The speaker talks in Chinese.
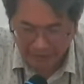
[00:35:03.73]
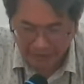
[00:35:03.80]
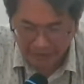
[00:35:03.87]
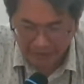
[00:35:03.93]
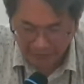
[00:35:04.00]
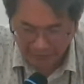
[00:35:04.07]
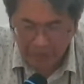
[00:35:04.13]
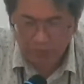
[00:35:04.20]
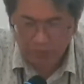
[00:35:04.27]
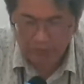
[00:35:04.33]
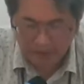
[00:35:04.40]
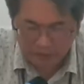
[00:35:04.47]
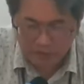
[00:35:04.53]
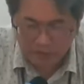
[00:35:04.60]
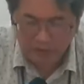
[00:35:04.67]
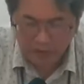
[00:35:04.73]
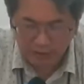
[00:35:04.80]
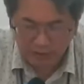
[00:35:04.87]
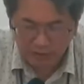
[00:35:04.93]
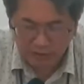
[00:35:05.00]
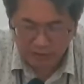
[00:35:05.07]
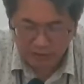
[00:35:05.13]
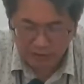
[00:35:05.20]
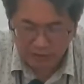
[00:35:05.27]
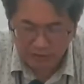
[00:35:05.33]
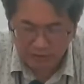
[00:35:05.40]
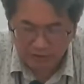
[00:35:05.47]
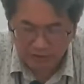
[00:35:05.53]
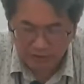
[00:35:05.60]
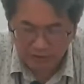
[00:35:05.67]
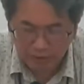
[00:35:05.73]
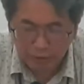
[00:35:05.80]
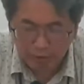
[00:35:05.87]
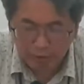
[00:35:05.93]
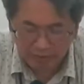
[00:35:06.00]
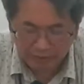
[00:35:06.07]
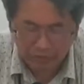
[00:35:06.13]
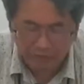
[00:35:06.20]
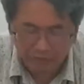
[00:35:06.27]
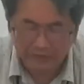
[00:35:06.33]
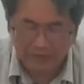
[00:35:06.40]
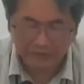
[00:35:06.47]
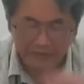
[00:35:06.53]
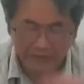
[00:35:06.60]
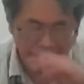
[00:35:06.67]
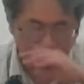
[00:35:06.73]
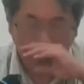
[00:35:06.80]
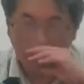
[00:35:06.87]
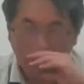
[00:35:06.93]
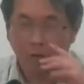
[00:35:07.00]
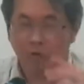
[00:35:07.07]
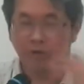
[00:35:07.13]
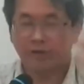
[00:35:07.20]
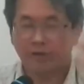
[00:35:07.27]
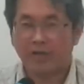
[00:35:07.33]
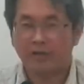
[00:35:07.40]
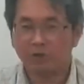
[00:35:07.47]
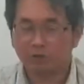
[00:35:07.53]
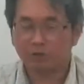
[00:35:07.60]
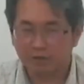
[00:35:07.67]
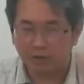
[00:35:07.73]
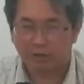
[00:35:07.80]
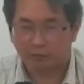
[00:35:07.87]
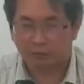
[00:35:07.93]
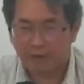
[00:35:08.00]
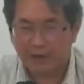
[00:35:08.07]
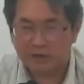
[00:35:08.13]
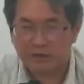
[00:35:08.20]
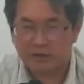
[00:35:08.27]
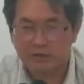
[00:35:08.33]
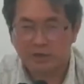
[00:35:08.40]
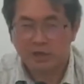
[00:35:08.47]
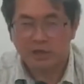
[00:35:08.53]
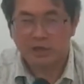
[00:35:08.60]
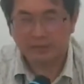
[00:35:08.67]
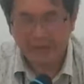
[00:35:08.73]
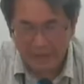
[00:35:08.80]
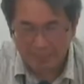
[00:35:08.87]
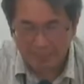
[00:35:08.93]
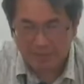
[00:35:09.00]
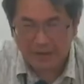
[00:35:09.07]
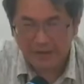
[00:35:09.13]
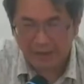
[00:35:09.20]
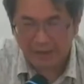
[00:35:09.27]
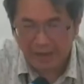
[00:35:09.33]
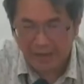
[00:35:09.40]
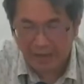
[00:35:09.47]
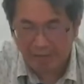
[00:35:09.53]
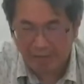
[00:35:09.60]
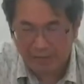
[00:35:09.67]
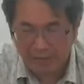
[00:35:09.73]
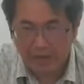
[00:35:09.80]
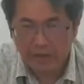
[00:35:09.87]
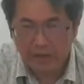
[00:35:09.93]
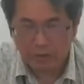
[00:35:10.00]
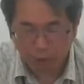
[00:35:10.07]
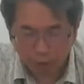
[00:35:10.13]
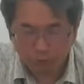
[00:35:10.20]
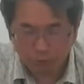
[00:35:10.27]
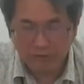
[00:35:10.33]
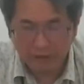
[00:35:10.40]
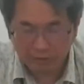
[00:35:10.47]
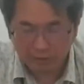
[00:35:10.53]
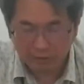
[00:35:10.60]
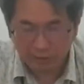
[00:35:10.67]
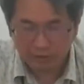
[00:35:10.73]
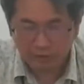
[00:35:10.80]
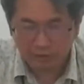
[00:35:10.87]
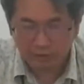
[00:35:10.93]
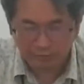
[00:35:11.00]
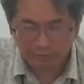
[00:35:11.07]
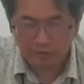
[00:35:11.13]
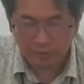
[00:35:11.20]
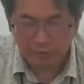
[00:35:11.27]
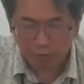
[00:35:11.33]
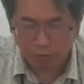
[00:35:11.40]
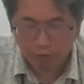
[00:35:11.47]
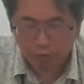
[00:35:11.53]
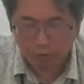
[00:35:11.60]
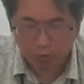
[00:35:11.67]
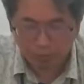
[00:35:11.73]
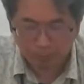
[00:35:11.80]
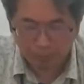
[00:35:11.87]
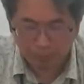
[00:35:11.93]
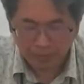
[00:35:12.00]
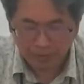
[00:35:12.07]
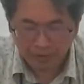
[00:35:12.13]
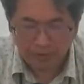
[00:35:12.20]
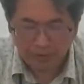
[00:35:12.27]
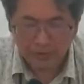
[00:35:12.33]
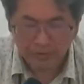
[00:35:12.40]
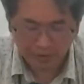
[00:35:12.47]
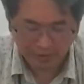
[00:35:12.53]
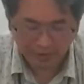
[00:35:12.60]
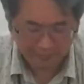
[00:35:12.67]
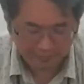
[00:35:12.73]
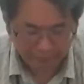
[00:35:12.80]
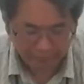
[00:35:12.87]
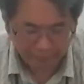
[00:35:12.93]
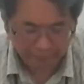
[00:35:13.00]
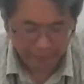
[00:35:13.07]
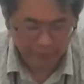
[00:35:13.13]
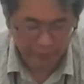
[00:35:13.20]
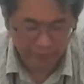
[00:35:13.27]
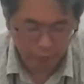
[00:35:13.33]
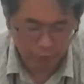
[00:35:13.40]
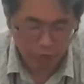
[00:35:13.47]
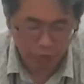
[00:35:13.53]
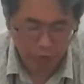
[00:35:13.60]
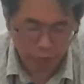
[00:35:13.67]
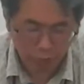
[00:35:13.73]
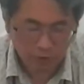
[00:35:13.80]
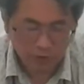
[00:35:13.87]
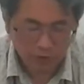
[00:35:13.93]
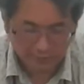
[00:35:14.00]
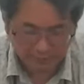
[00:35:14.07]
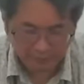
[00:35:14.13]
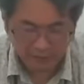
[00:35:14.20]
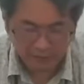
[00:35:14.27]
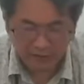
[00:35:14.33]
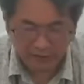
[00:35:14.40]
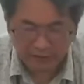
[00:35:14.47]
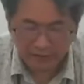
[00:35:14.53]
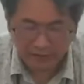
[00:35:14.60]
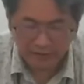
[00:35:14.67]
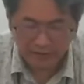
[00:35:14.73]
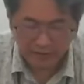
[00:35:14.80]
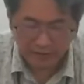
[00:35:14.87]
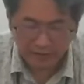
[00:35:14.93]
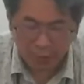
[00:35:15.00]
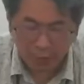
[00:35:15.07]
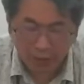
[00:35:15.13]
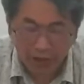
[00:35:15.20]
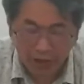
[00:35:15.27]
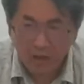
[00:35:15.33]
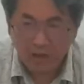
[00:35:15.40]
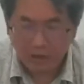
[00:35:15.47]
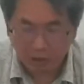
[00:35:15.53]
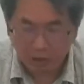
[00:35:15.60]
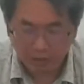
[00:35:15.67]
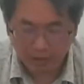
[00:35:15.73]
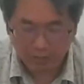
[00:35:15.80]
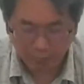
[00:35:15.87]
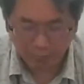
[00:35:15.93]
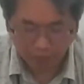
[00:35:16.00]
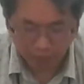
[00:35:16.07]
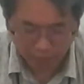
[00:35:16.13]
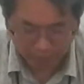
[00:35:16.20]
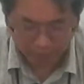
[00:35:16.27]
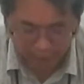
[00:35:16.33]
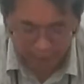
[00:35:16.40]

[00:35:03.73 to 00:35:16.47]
啊，因为他知道他的时间很短，只有三年，所以他这种这种方式，可是，一般的拉比通常都是自己有工作。然后他们很勤奋的阅读思想上帝的话，然后他们会去教